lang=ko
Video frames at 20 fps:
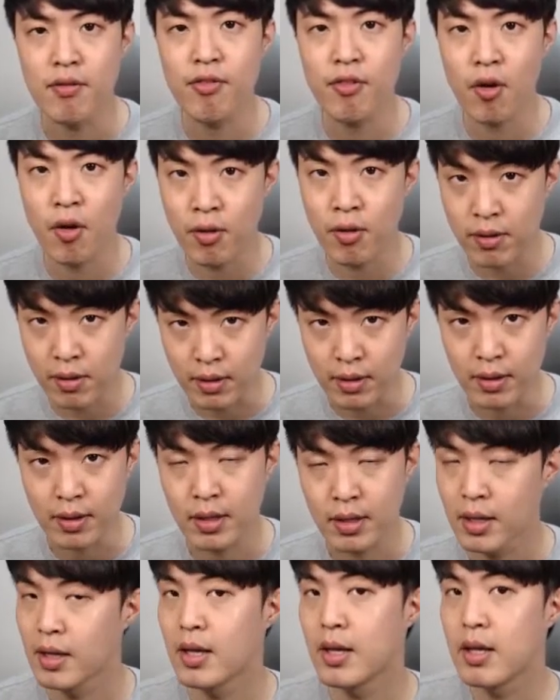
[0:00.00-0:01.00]
Frozen
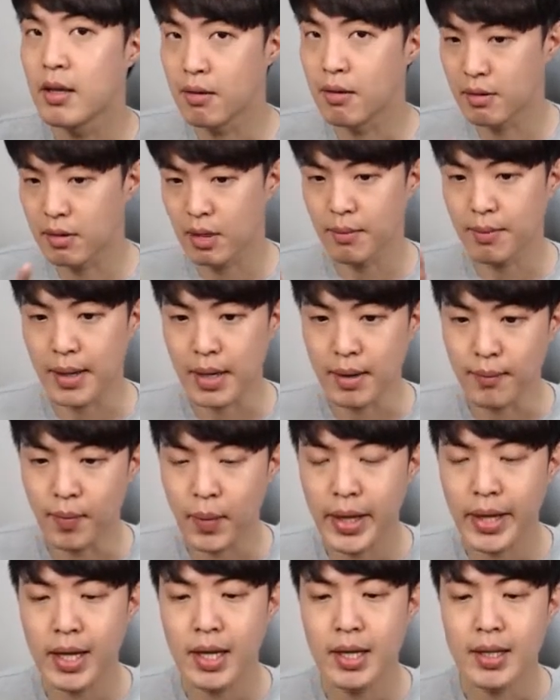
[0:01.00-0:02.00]
Z 발음.
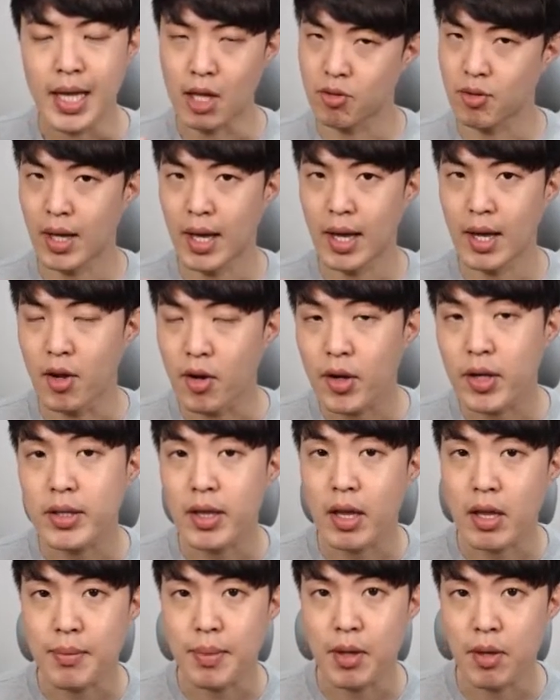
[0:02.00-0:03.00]
나중에 여력이
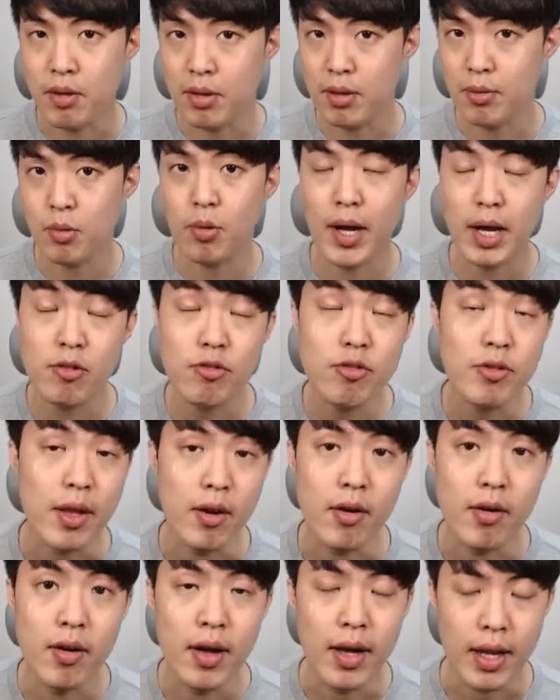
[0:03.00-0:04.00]
되시면 연습 꼭 해주세요.
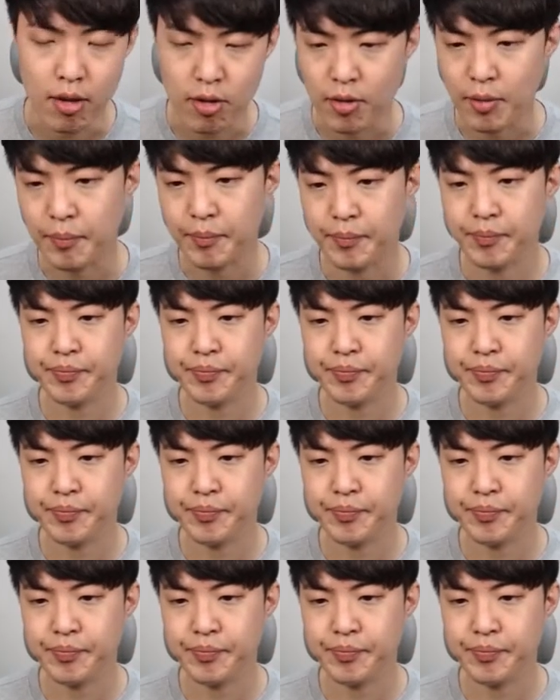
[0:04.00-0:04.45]
알았죠?